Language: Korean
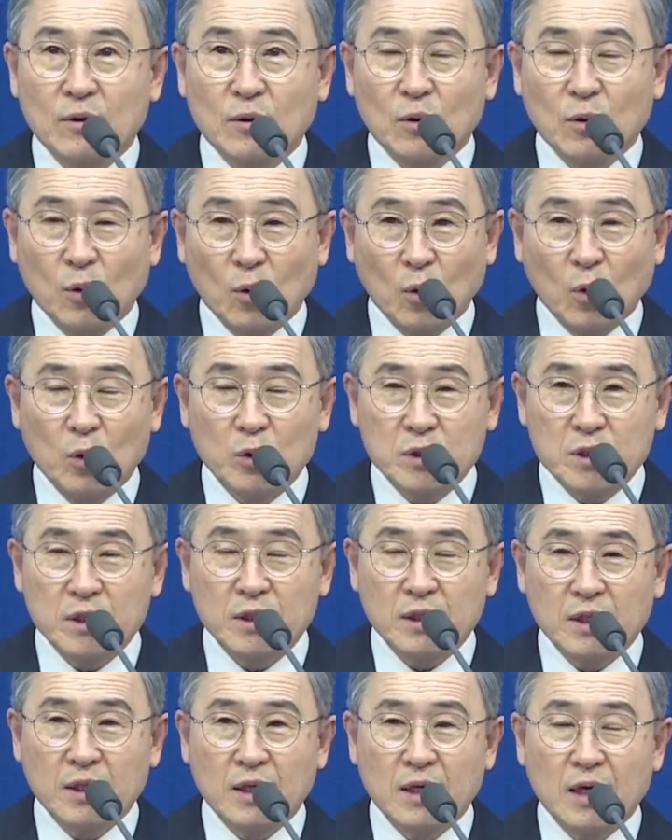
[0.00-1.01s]
오직
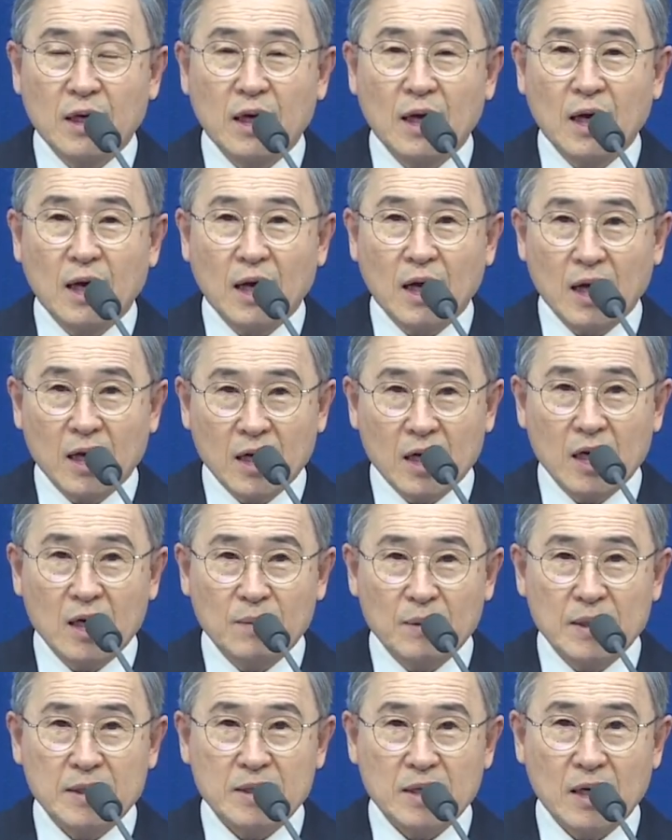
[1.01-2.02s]

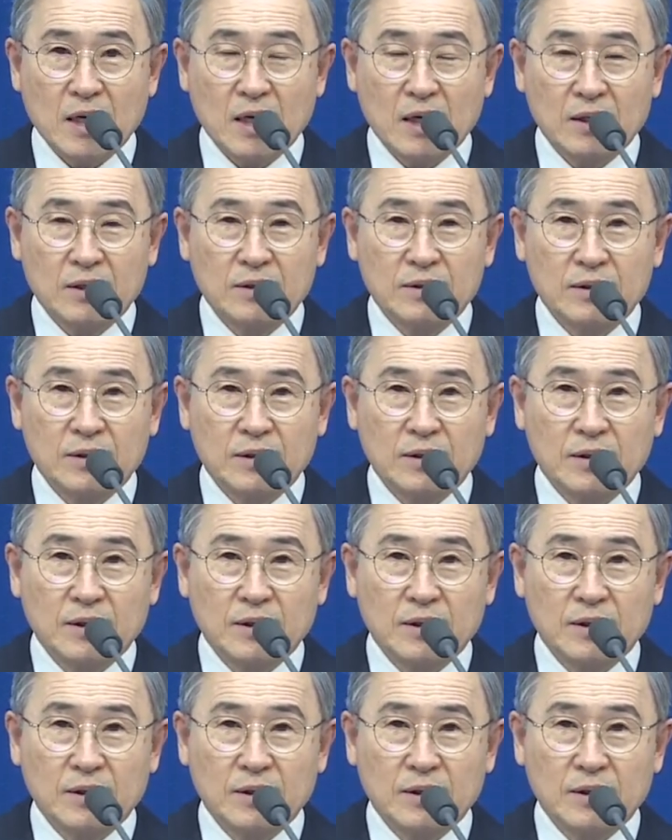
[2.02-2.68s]
하나님의 사랑은